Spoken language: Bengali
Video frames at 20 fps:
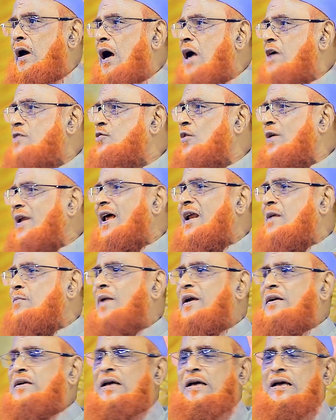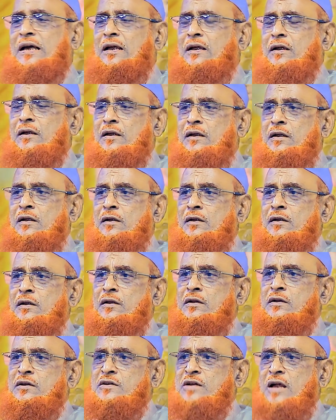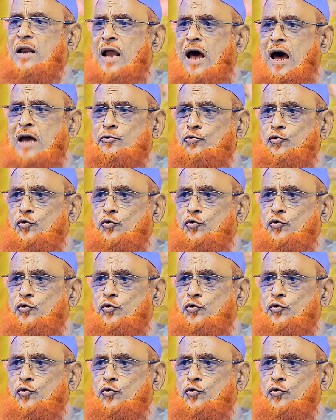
হাসরের মাঠে সারা